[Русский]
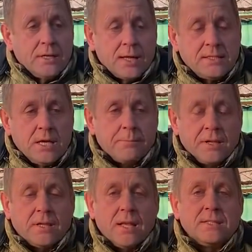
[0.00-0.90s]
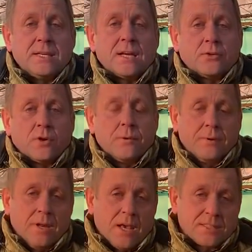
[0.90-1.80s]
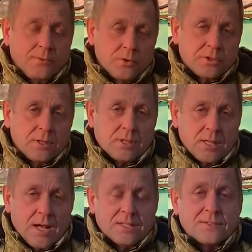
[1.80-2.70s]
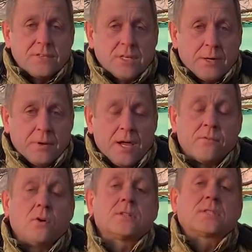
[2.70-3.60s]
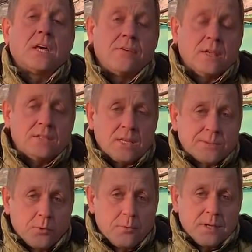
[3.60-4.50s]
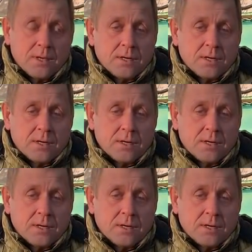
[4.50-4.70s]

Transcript: и на те претензии, которые были озвучены 13 декабря в Госсовете Республики